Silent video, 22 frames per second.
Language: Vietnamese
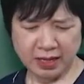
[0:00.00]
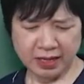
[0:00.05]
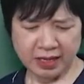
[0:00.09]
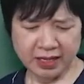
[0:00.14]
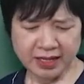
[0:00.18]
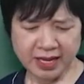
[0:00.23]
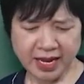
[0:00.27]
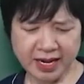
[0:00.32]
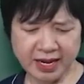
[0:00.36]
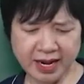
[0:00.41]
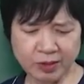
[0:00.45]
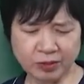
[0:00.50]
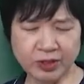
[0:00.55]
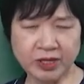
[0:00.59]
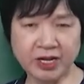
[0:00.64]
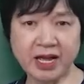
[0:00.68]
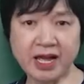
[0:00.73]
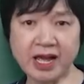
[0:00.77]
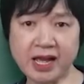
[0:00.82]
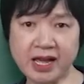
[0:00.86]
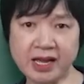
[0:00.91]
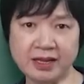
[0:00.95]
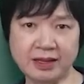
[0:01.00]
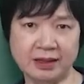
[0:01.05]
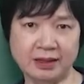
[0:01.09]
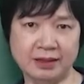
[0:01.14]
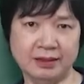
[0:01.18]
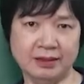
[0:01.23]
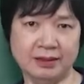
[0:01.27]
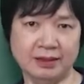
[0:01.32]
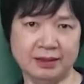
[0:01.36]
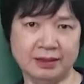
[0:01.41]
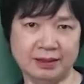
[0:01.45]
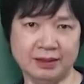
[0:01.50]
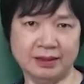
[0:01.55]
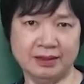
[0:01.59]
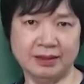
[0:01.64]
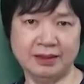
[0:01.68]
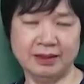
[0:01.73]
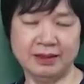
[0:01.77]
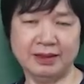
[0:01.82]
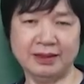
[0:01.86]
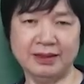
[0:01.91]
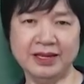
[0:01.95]
Cái thẻ đọc thứ hai à,
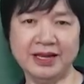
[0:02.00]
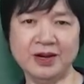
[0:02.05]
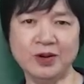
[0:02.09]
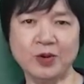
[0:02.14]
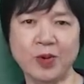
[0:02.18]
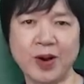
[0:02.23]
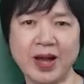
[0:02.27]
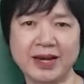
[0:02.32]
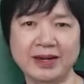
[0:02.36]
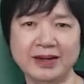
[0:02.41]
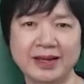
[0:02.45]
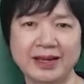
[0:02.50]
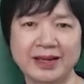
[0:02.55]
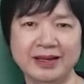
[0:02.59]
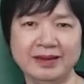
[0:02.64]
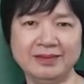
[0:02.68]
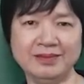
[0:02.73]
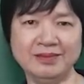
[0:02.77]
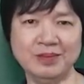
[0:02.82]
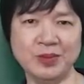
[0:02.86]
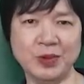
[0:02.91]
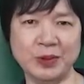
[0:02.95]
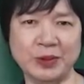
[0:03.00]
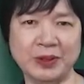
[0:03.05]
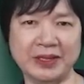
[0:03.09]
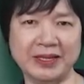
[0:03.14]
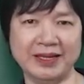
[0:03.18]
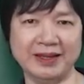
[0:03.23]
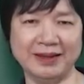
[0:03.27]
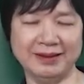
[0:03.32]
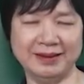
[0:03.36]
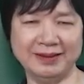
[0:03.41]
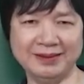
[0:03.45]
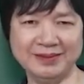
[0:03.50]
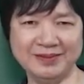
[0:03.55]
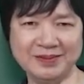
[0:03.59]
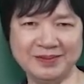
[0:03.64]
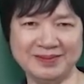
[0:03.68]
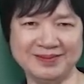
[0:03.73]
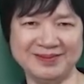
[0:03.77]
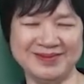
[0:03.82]
liên quan đến một cái